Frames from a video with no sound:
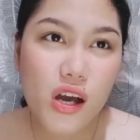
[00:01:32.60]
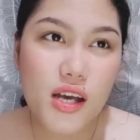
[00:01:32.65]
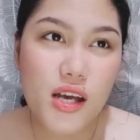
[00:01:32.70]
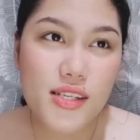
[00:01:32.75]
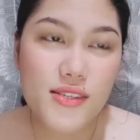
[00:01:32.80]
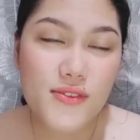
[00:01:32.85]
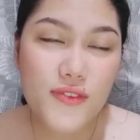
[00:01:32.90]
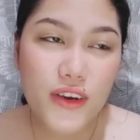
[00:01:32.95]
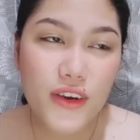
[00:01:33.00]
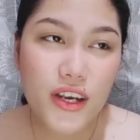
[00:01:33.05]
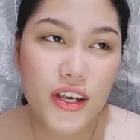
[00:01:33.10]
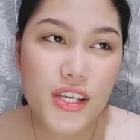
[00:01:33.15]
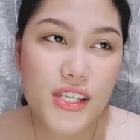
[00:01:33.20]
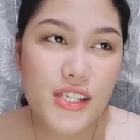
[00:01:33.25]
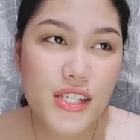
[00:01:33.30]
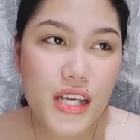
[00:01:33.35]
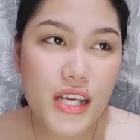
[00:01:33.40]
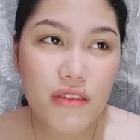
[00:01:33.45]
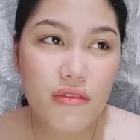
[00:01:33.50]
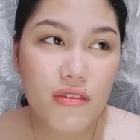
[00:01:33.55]
as far
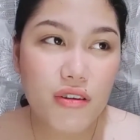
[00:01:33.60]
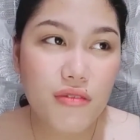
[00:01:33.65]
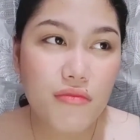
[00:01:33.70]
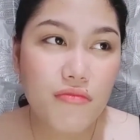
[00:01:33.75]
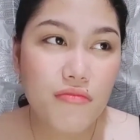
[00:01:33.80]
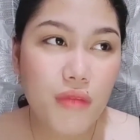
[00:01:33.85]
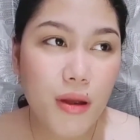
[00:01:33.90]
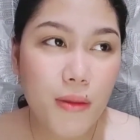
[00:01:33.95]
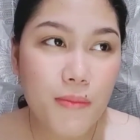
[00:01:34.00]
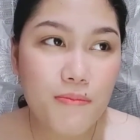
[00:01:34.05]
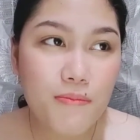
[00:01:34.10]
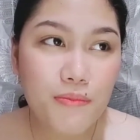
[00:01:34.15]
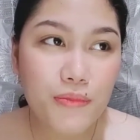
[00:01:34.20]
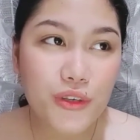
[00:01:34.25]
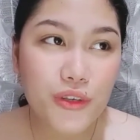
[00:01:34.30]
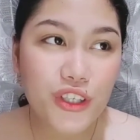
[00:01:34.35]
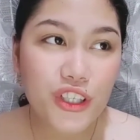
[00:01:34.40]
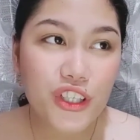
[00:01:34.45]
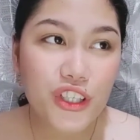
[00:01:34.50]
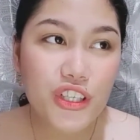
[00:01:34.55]
as I
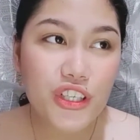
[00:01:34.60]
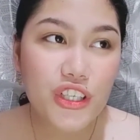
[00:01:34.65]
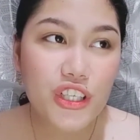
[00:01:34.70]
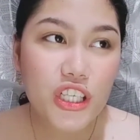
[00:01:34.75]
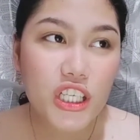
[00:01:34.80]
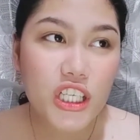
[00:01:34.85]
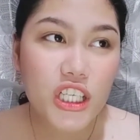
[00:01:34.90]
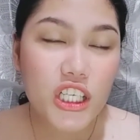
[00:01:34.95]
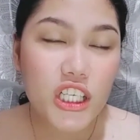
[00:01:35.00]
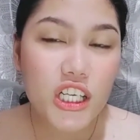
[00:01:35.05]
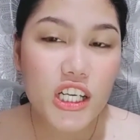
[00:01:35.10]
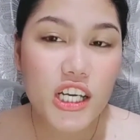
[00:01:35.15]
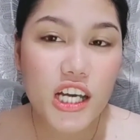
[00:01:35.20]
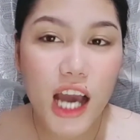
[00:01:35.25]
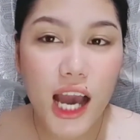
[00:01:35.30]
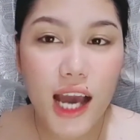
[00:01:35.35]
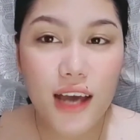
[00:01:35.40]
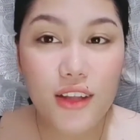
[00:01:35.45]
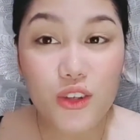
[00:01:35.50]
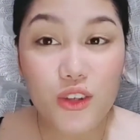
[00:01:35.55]
remember,
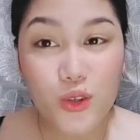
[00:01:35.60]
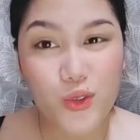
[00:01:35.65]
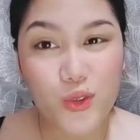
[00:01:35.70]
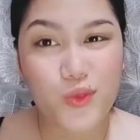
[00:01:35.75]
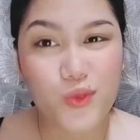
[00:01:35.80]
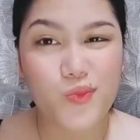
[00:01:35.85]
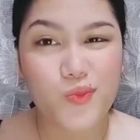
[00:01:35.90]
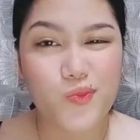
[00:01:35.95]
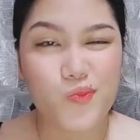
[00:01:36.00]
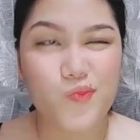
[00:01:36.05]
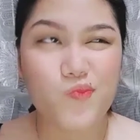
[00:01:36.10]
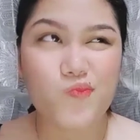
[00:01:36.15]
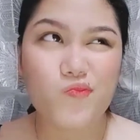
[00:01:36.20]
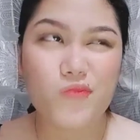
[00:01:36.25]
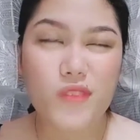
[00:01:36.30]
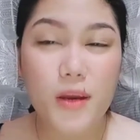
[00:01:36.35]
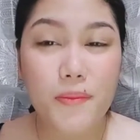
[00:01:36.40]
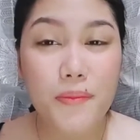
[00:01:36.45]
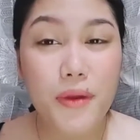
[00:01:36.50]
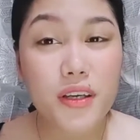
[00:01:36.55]
ano,
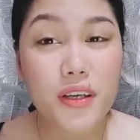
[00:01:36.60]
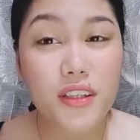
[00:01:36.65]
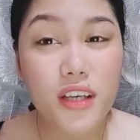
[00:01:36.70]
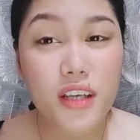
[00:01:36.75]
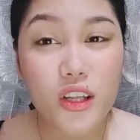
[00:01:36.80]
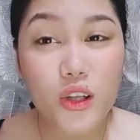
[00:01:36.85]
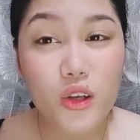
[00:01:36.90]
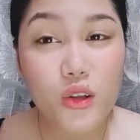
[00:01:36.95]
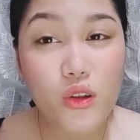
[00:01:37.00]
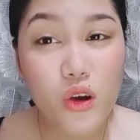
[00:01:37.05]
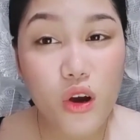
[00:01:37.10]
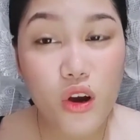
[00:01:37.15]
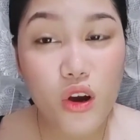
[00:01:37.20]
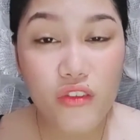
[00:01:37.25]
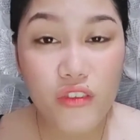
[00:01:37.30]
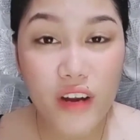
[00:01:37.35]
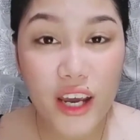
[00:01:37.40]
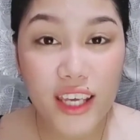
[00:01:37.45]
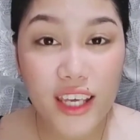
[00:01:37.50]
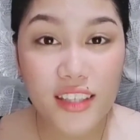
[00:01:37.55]
kapag naglo-long
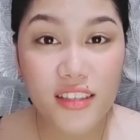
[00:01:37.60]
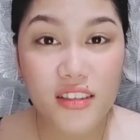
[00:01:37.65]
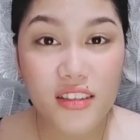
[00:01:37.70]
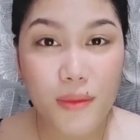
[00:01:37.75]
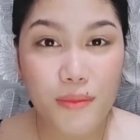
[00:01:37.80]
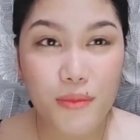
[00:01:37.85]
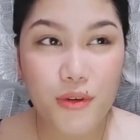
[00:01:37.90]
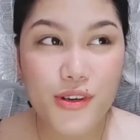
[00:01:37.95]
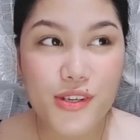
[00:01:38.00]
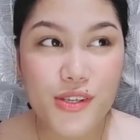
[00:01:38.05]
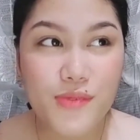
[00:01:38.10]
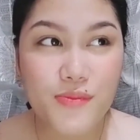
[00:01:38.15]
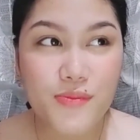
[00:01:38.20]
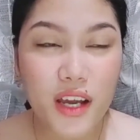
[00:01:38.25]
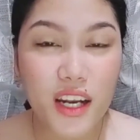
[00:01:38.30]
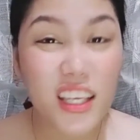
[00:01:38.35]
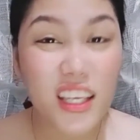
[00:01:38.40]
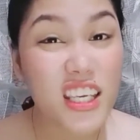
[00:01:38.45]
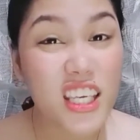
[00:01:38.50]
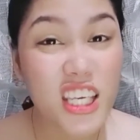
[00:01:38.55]
ride, tapos
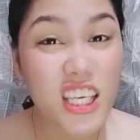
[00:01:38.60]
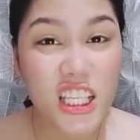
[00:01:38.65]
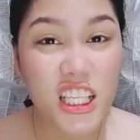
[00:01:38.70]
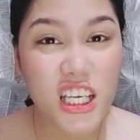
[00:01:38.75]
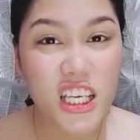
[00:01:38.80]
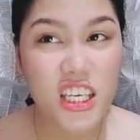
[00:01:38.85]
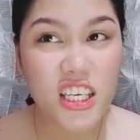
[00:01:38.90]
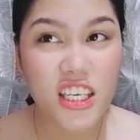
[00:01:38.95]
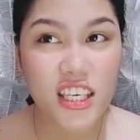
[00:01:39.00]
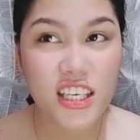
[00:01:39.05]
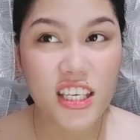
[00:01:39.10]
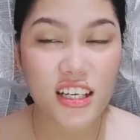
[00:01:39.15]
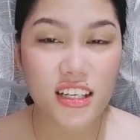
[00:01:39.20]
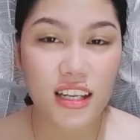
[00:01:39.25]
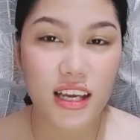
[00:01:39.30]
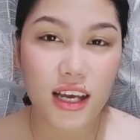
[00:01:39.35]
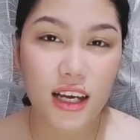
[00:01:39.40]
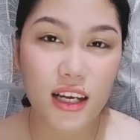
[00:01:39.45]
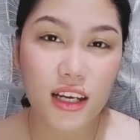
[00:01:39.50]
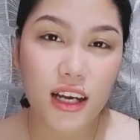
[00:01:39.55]
parang ihi ihi ka
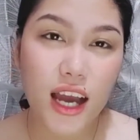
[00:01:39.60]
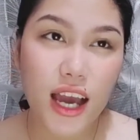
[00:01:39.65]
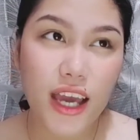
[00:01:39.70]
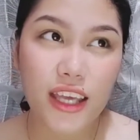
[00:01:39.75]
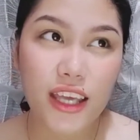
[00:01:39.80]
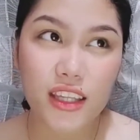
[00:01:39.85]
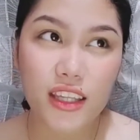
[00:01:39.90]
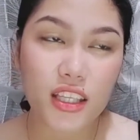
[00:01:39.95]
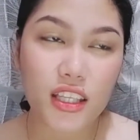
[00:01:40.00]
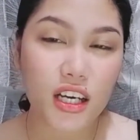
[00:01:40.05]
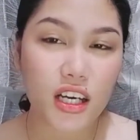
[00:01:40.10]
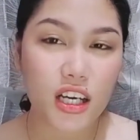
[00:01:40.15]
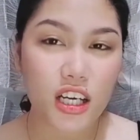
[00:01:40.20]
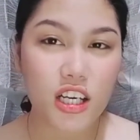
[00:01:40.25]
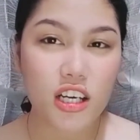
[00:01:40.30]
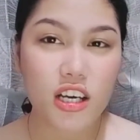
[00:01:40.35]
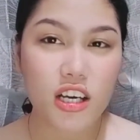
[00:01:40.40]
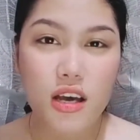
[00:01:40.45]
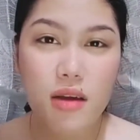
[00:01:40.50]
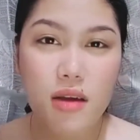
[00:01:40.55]
na, kahit
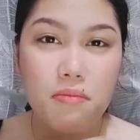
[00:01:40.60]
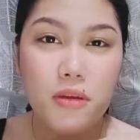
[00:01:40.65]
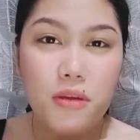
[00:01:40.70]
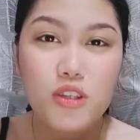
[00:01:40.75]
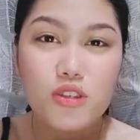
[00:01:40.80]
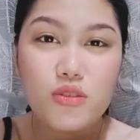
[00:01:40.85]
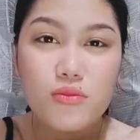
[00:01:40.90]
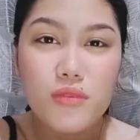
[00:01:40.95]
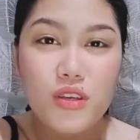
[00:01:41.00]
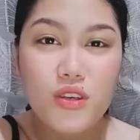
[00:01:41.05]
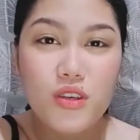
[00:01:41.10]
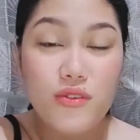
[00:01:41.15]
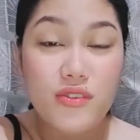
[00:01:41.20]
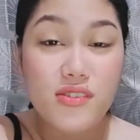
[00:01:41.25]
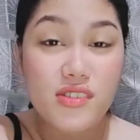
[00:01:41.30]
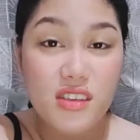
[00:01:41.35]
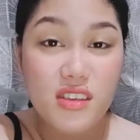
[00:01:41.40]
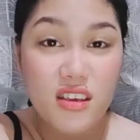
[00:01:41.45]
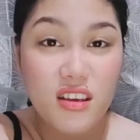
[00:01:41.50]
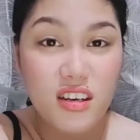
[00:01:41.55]
na madumi yung
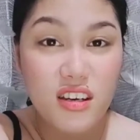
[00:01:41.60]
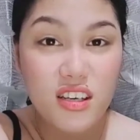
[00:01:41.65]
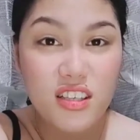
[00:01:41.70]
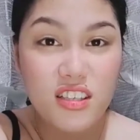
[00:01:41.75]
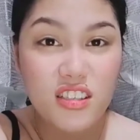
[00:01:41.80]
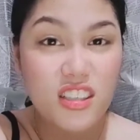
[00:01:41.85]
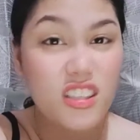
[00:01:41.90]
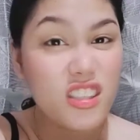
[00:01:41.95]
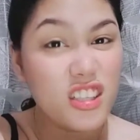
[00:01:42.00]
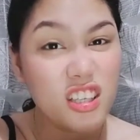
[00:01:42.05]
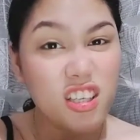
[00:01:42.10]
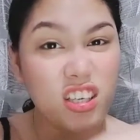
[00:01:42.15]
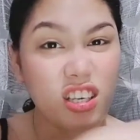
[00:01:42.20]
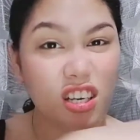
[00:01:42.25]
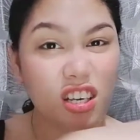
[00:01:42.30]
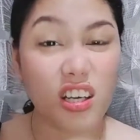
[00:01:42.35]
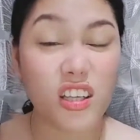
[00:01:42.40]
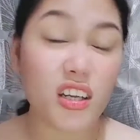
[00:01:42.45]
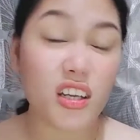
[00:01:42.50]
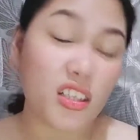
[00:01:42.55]
CR, ihi
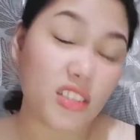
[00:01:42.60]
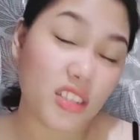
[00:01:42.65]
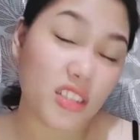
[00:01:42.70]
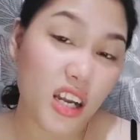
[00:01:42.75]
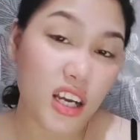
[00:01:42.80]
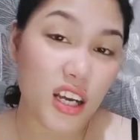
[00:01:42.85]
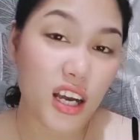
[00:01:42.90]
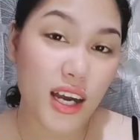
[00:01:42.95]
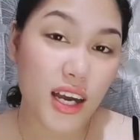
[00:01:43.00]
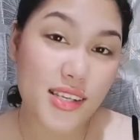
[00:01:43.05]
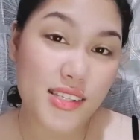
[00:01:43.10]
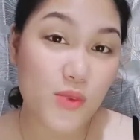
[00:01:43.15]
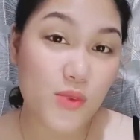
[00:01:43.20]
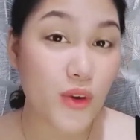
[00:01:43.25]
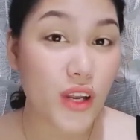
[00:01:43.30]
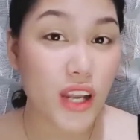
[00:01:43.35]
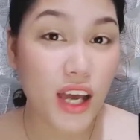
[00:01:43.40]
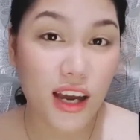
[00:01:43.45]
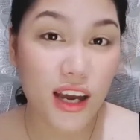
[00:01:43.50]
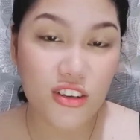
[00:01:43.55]
ka na talaga kasi
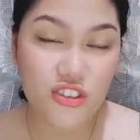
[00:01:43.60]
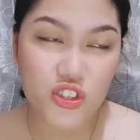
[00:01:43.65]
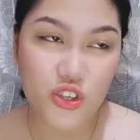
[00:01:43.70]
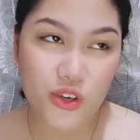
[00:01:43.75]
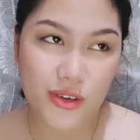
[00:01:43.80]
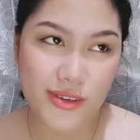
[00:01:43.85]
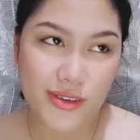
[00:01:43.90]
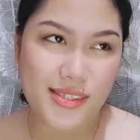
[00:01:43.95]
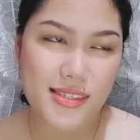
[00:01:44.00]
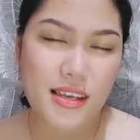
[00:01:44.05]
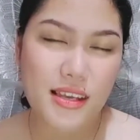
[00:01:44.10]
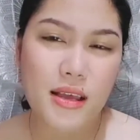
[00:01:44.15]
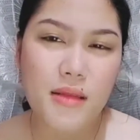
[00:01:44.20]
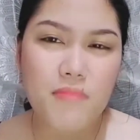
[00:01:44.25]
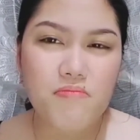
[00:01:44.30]
wala kang choice.